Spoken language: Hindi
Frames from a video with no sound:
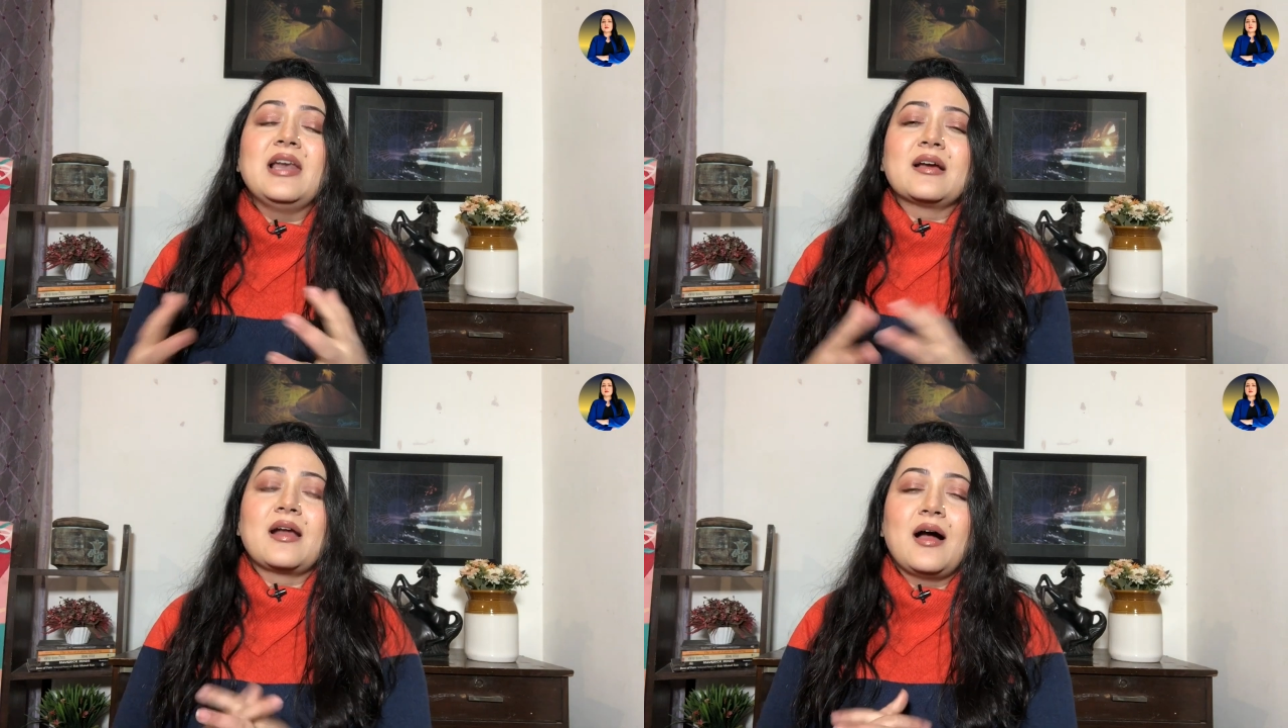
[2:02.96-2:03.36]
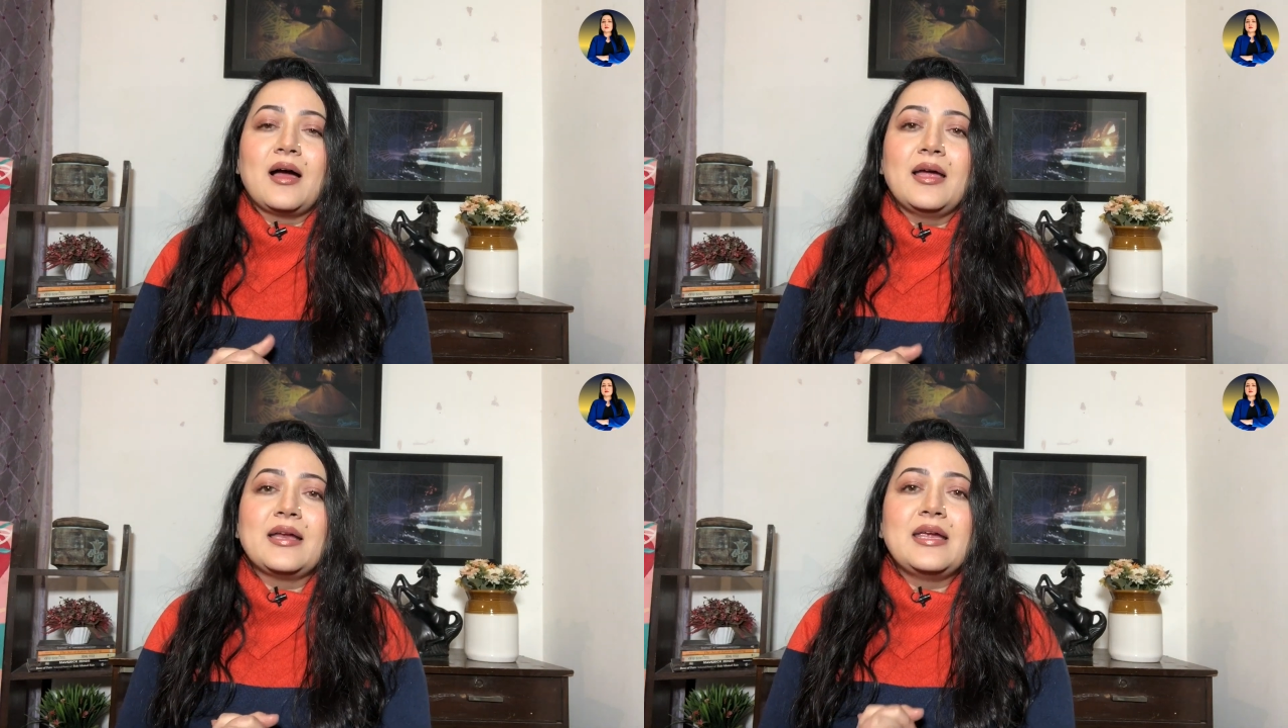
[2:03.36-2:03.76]
लग रहा
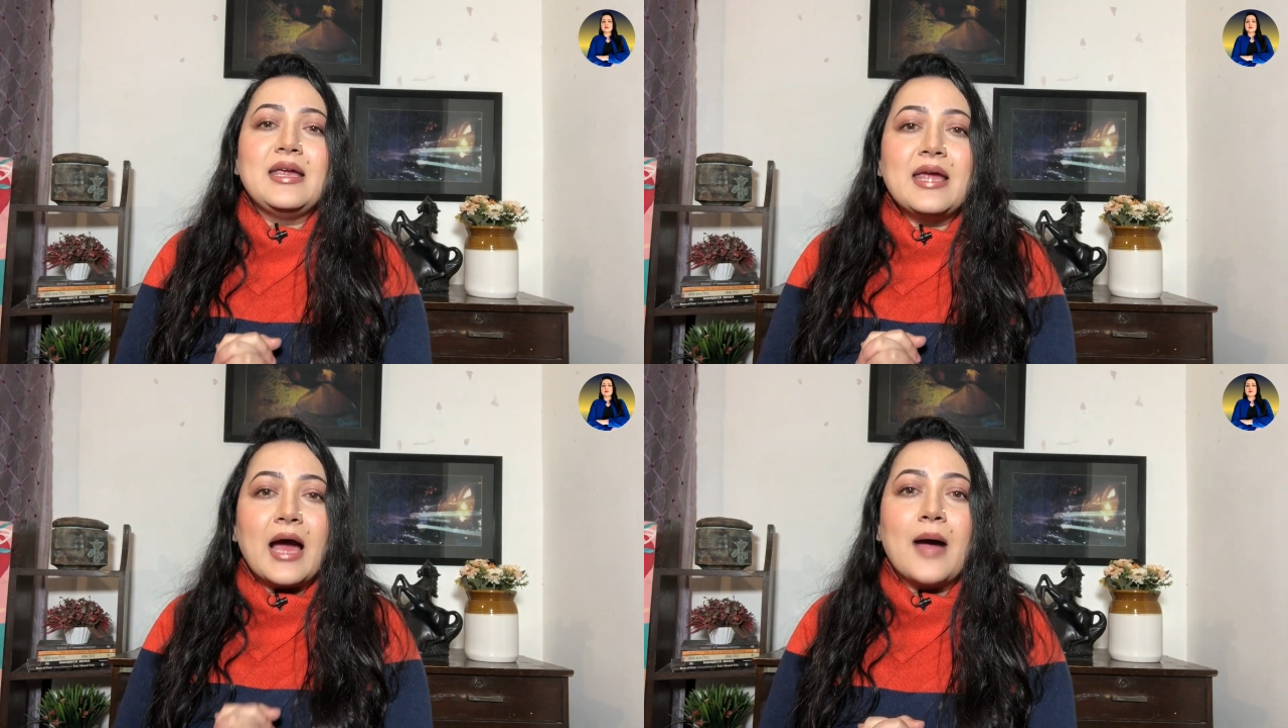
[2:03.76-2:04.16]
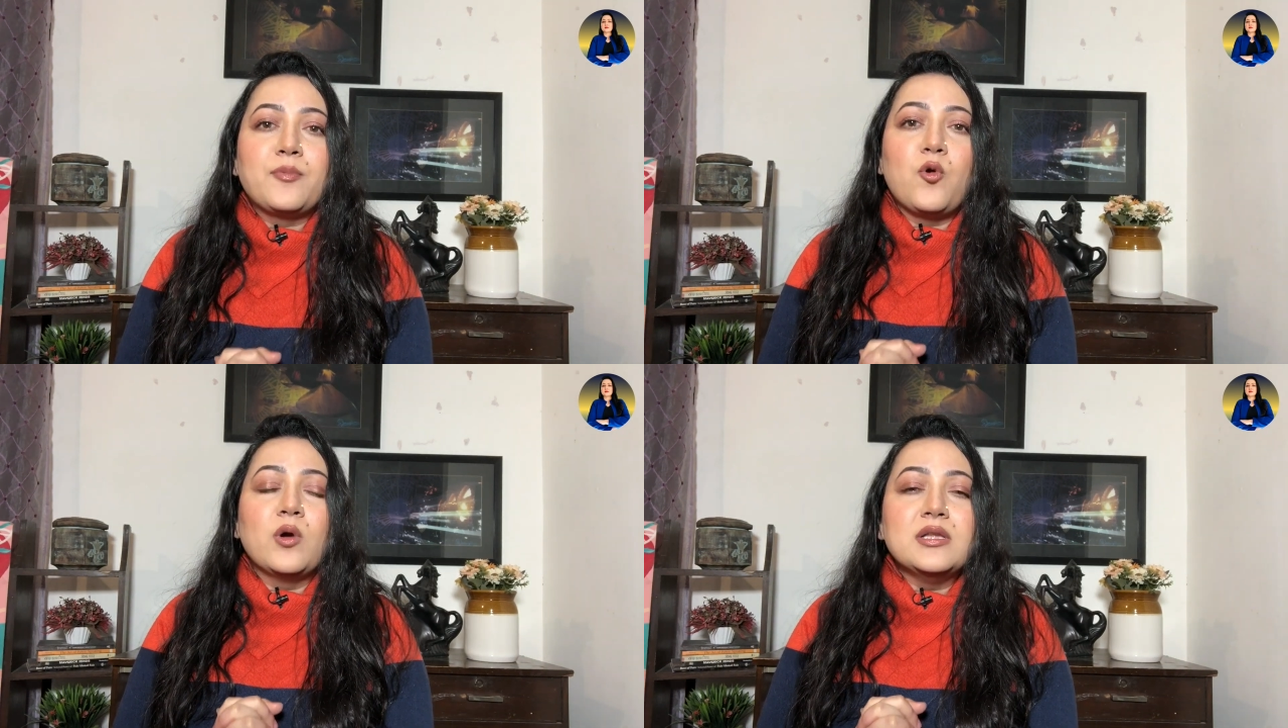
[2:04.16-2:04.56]
है कि
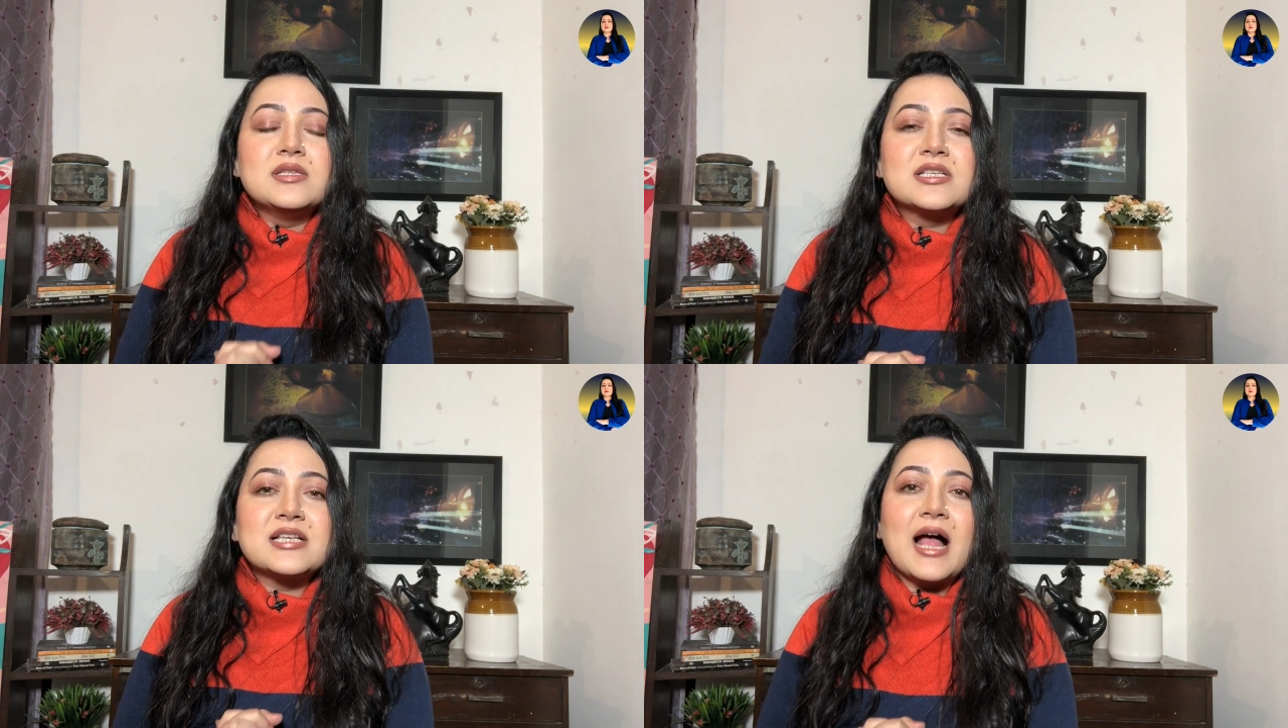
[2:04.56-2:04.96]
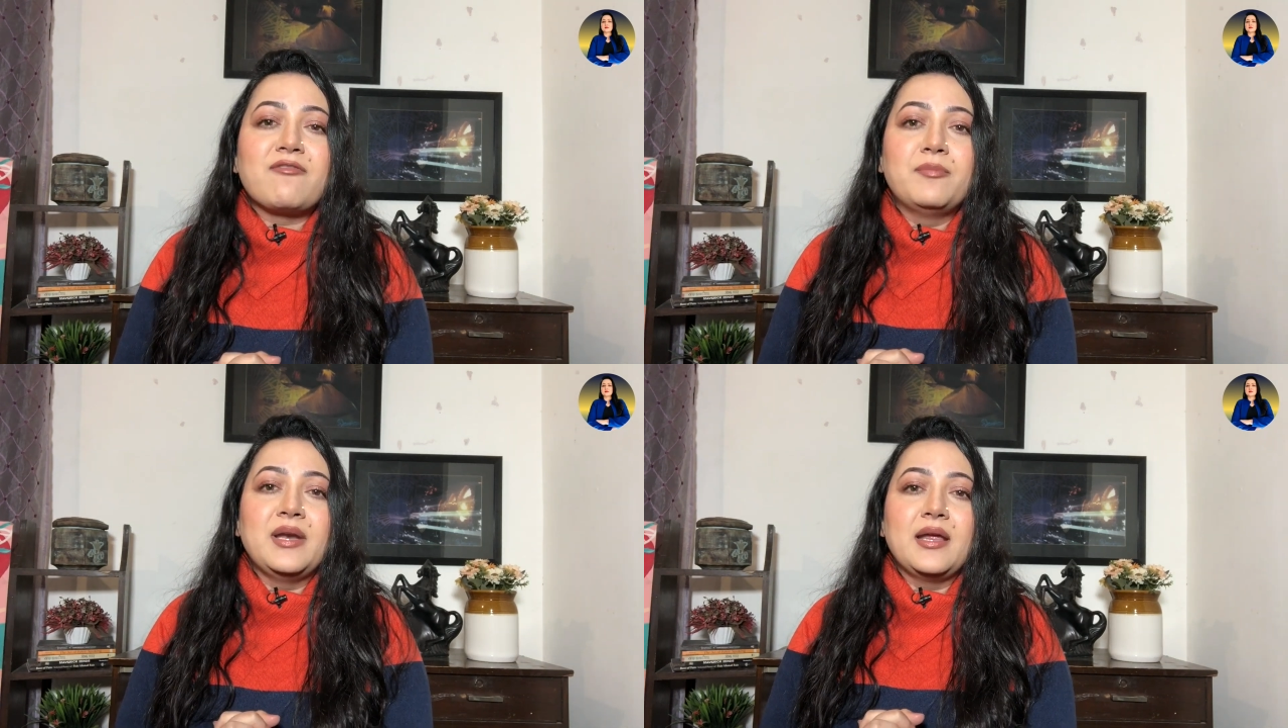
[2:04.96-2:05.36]
आपको
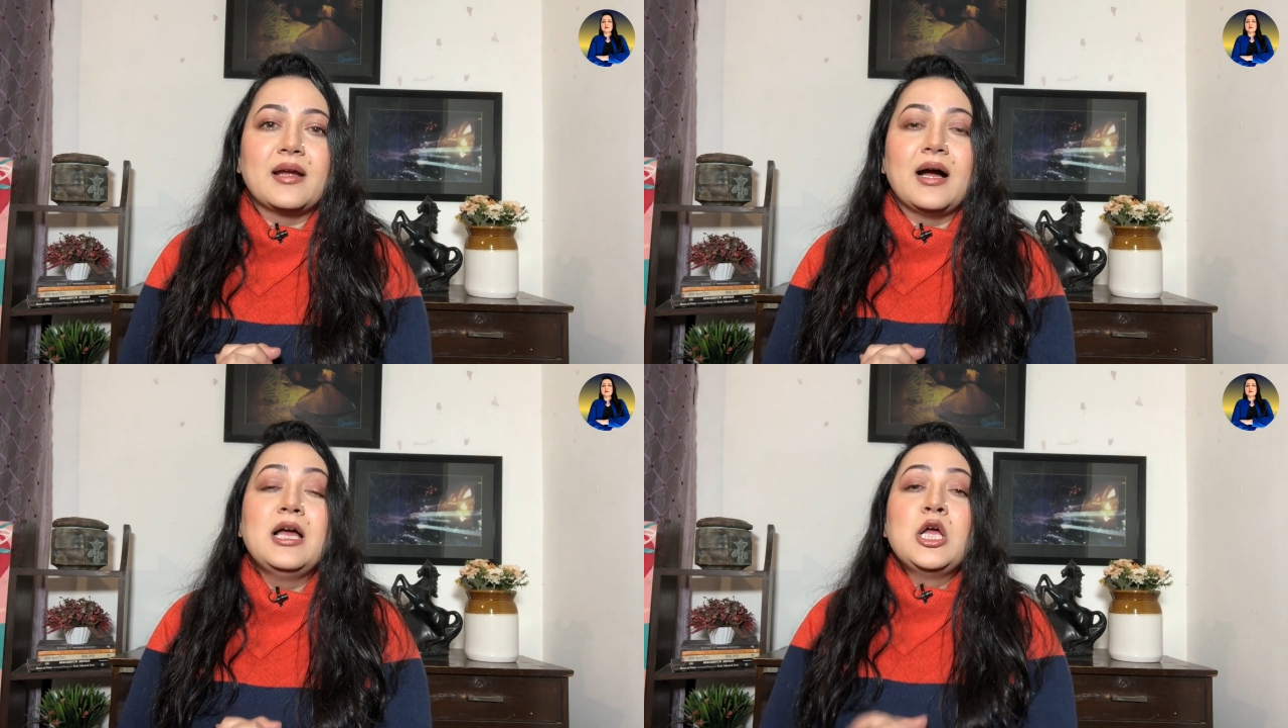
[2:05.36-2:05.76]
इंसाफ मिलेगा